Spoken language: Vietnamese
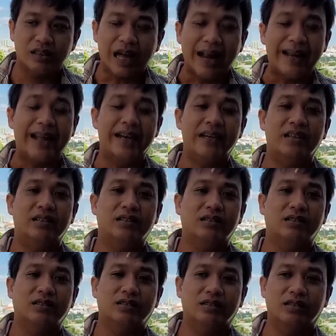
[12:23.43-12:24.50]
anh định
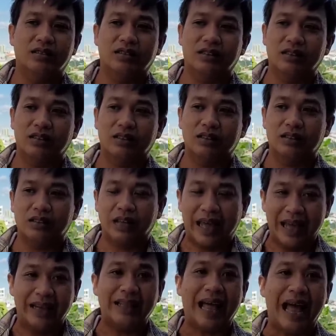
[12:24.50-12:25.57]

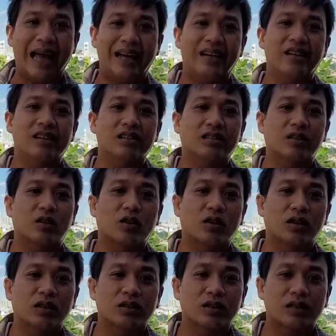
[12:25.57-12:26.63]
hiện tại được
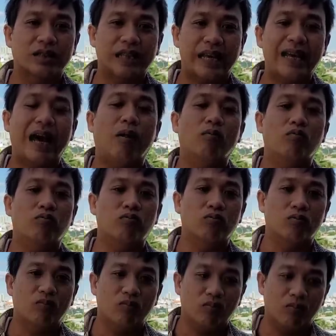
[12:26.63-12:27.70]
chị Hồng
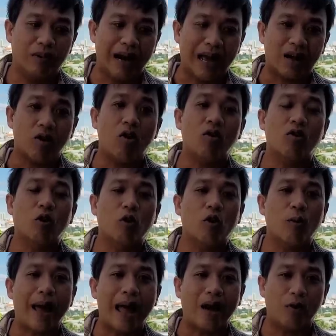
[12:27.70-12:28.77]
là con của
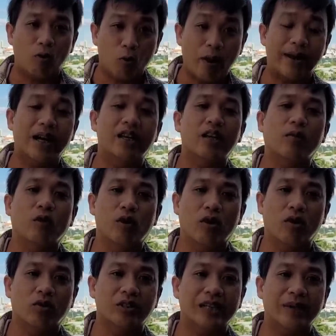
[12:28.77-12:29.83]
cô ba quay gửi cho Bùi
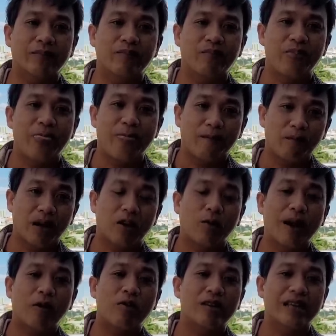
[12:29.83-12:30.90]
Hồ xem mời cô
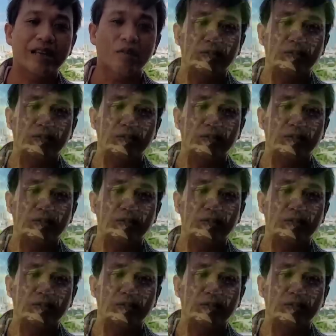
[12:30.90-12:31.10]
bác quý anh chị